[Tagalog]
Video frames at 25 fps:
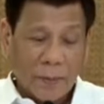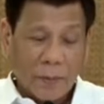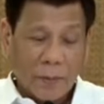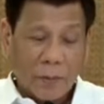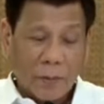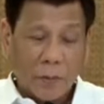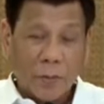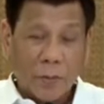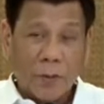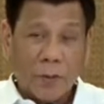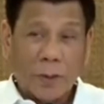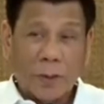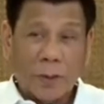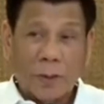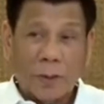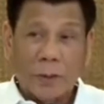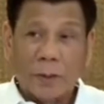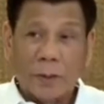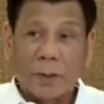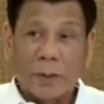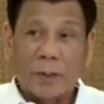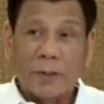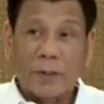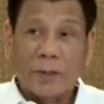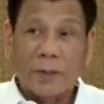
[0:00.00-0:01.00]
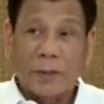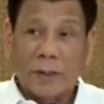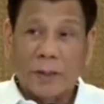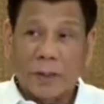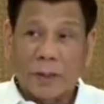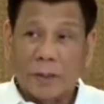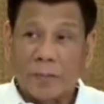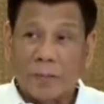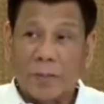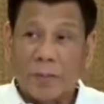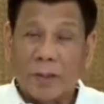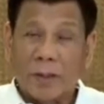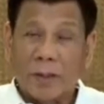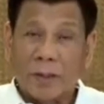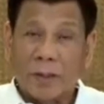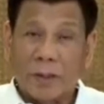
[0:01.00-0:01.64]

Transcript: to at least remedy the